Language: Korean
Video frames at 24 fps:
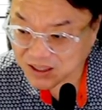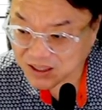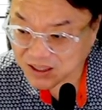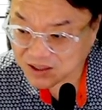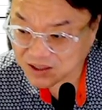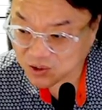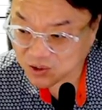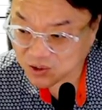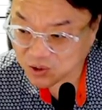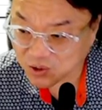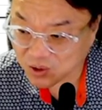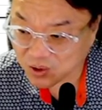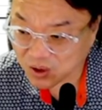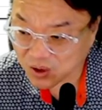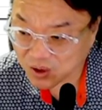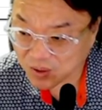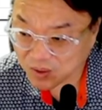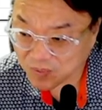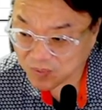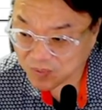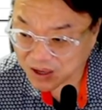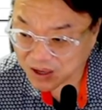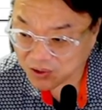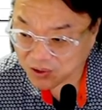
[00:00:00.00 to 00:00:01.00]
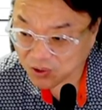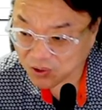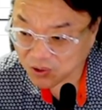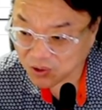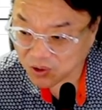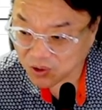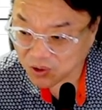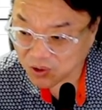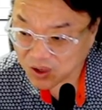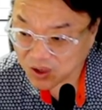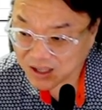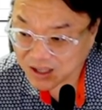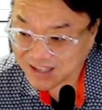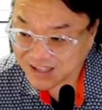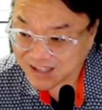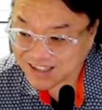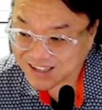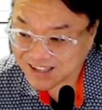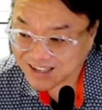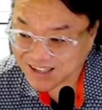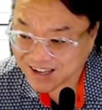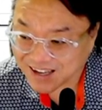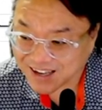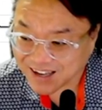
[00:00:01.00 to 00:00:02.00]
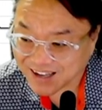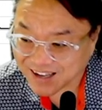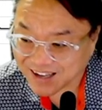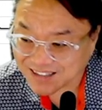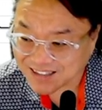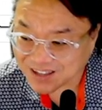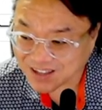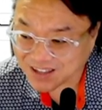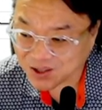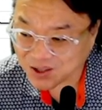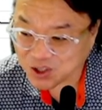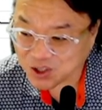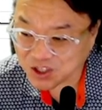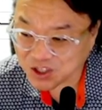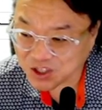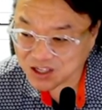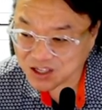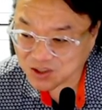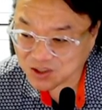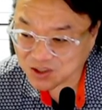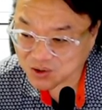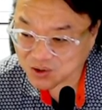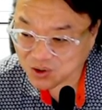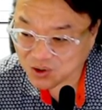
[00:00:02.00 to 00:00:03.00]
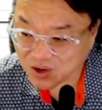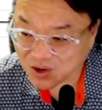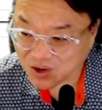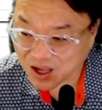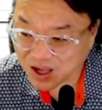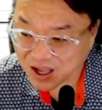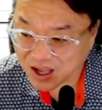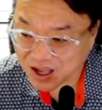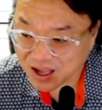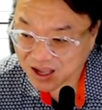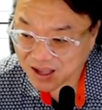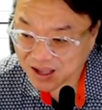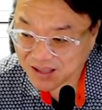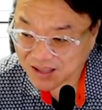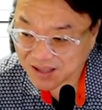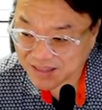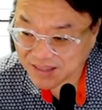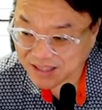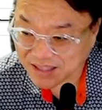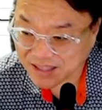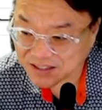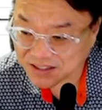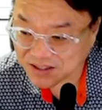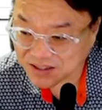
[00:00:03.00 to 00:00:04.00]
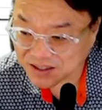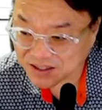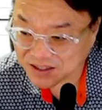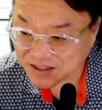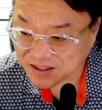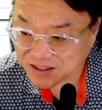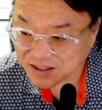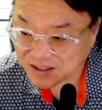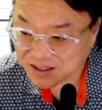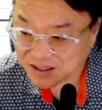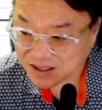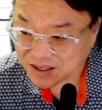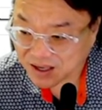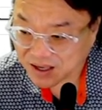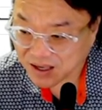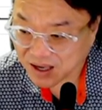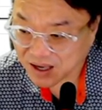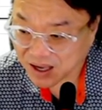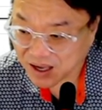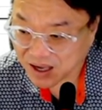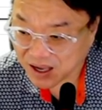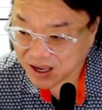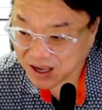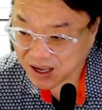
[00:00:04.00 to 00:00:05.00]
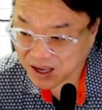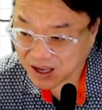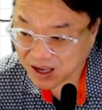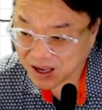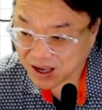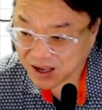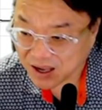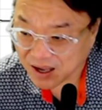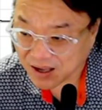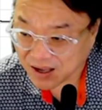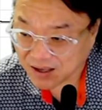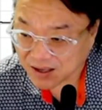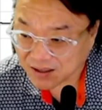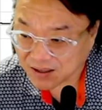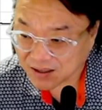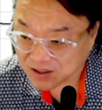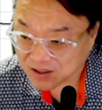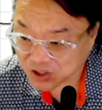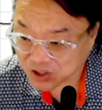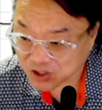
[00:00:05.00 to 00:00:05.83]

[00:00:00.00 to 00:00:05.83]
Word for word: 어제 정도 말고 아, 전전일 정도가 내지는 아,